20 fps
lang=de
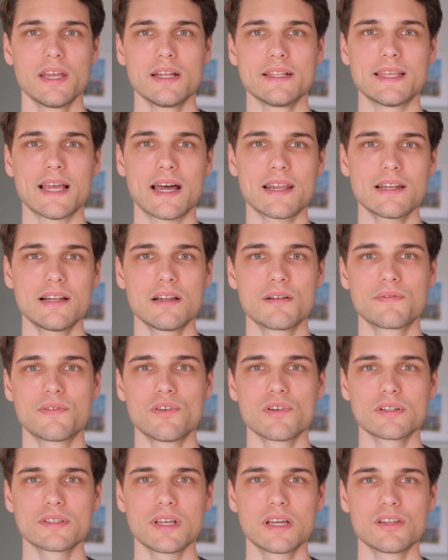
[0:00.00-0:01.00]
Der Handel
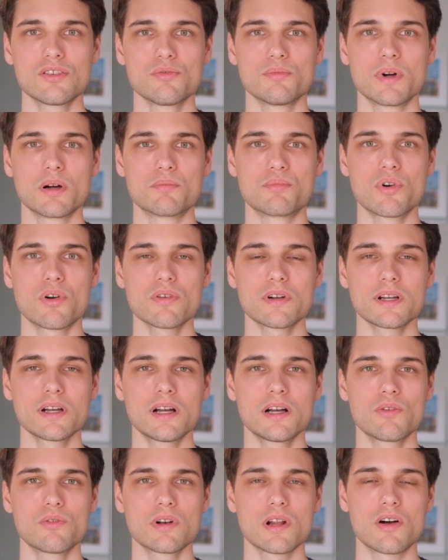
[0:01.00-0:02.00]
erfolgt dann über
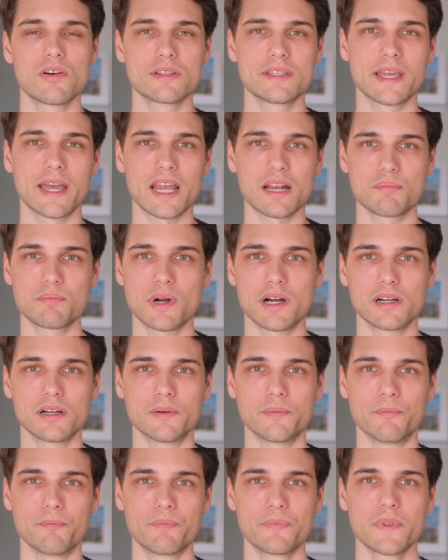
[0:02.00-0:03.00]
Broker oder auch
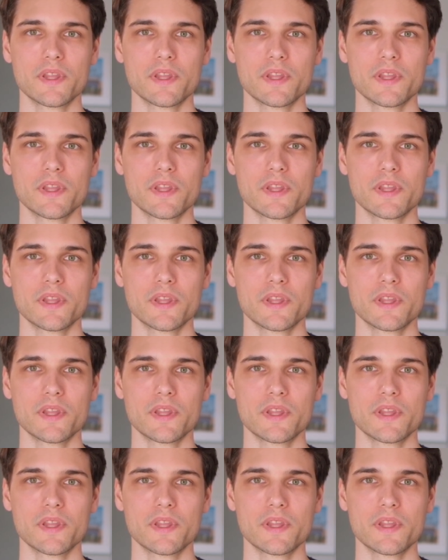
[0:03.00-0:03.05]
Direktbanken.